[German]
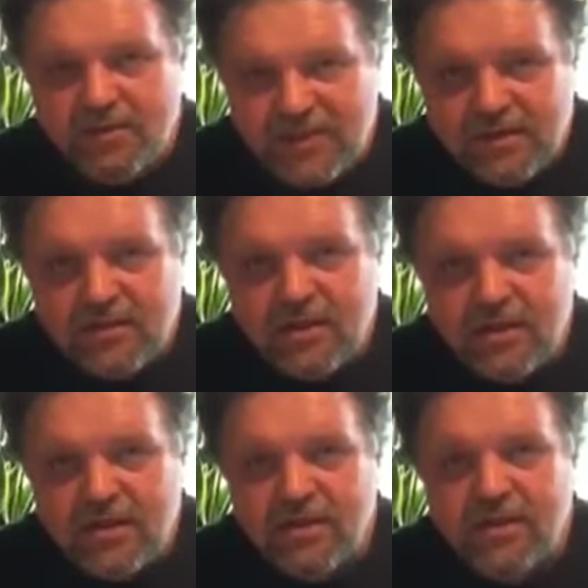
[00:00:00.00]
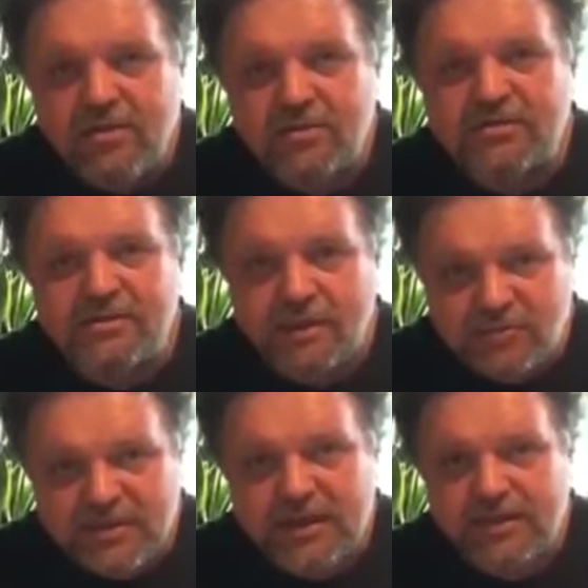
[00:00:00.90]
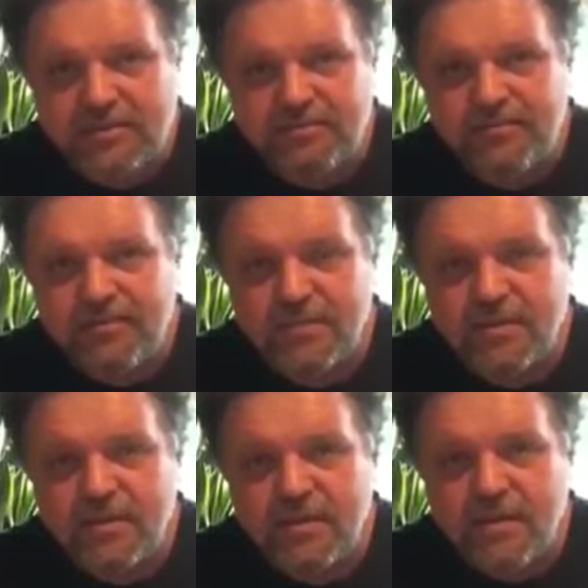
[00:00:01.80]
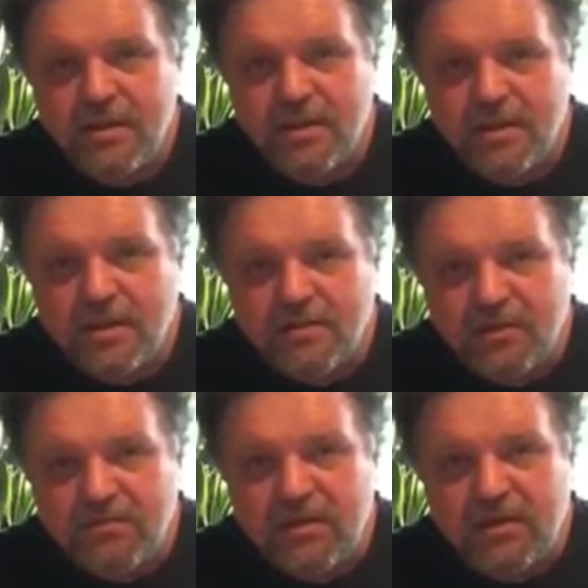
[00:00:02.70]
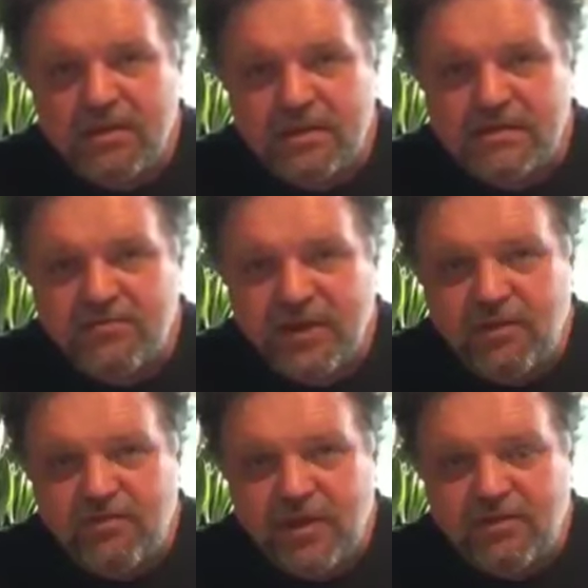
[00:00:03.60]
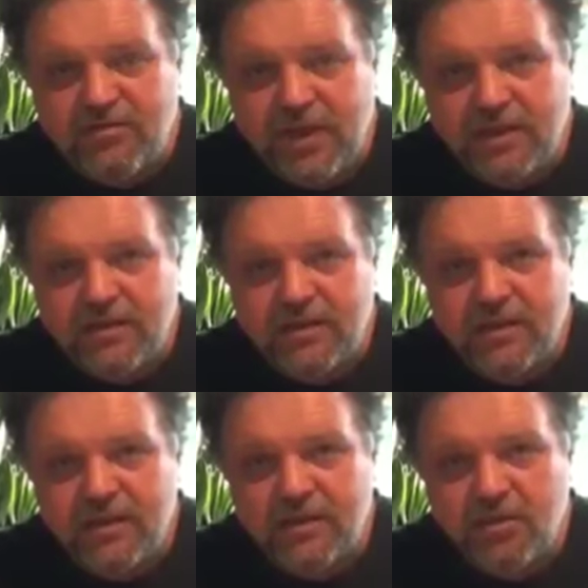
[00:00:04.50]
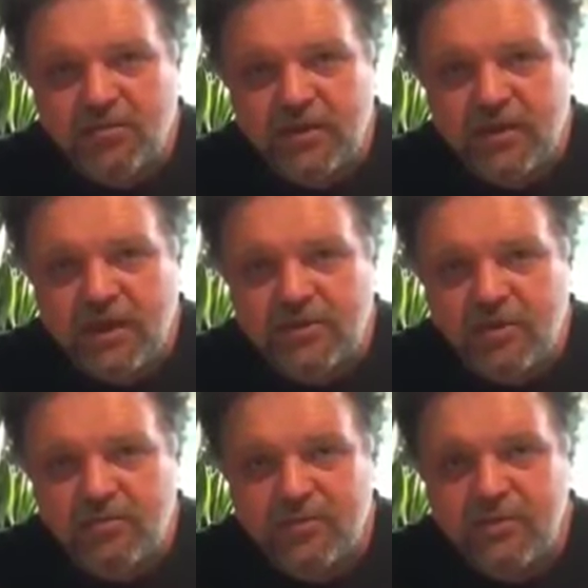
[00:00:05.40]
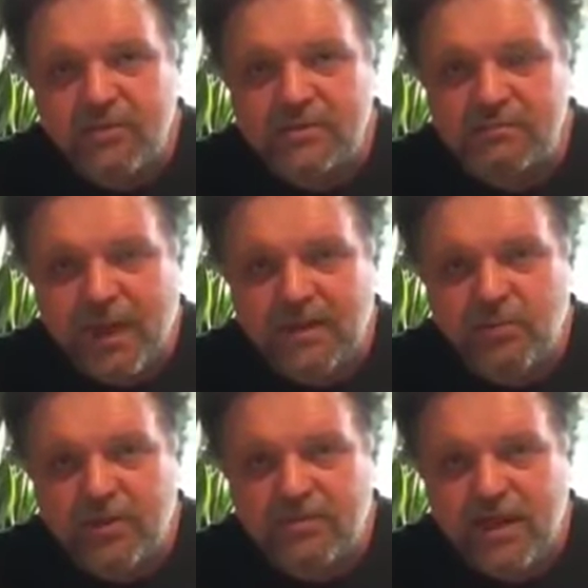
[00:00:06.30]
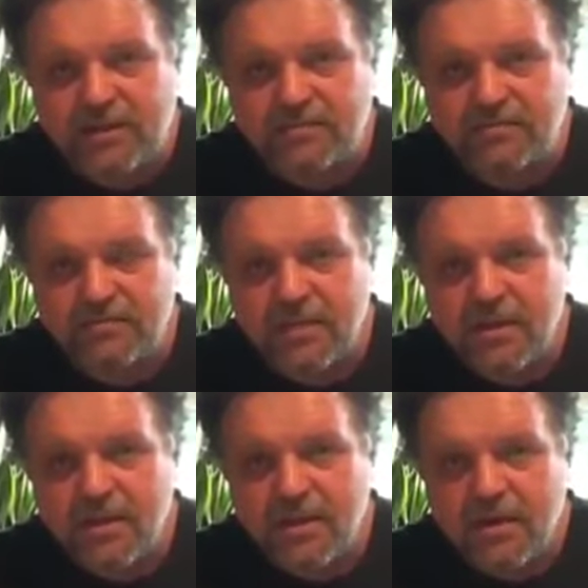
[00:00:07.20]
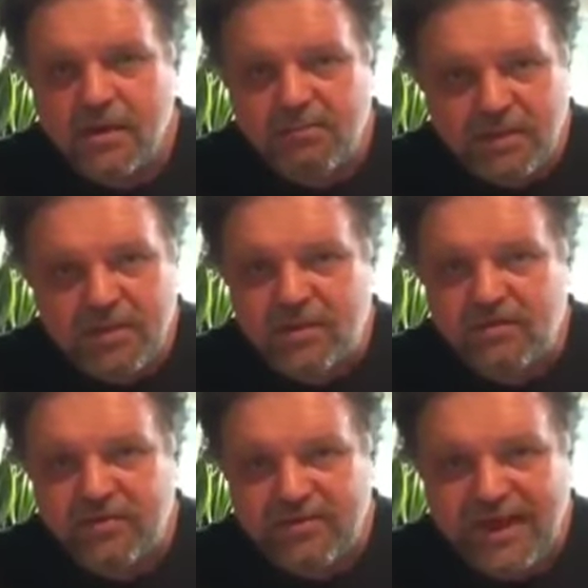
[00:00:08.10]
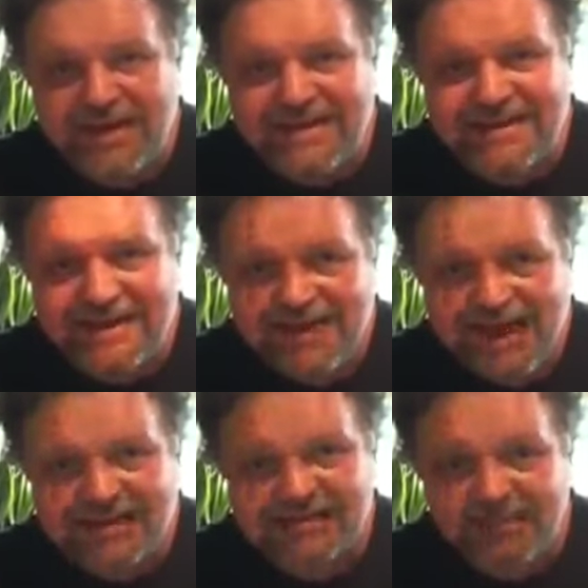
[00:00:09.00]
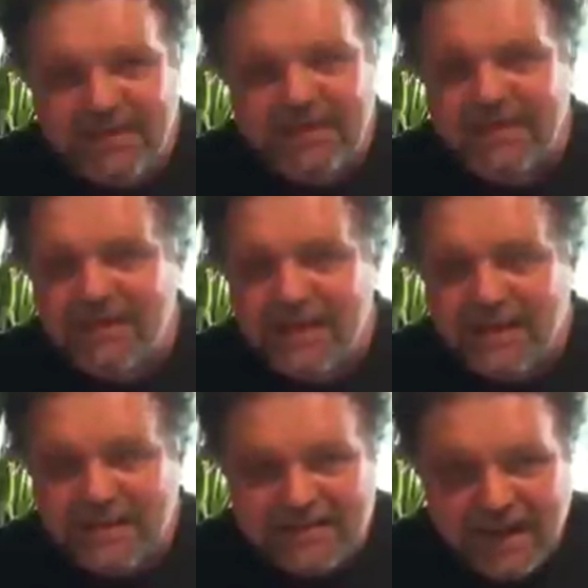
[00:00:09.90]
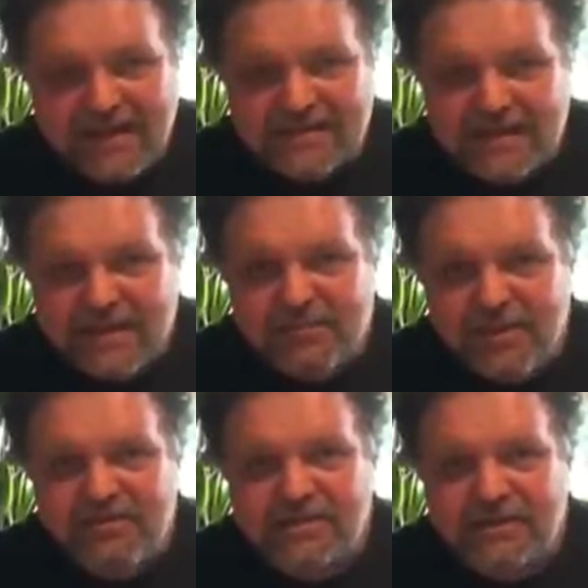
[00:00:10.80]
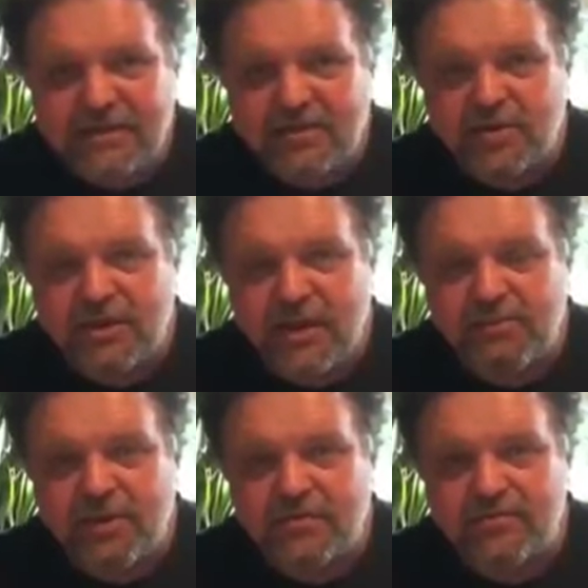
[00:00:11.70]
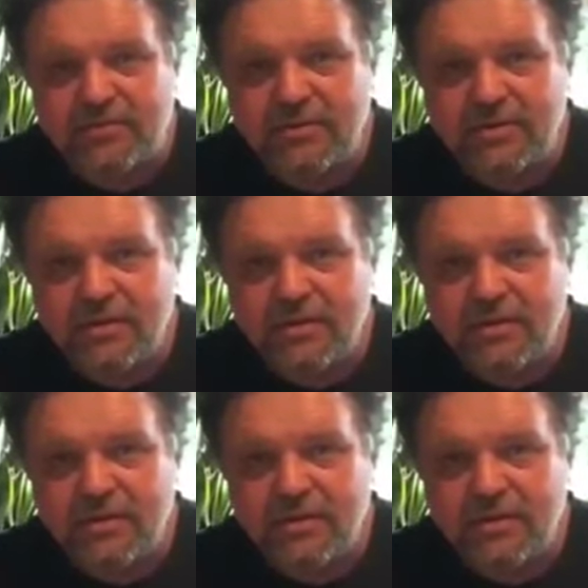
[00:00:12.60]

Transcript: Wir werden uns was ausdenken, wie wir in diesem Fall auf jeden Fall in die Öffentlichkeit kommen und es breit publik machen. Bitte verteilt das, bitte teilt es jedem mit, was hier in Deutschland abläuft.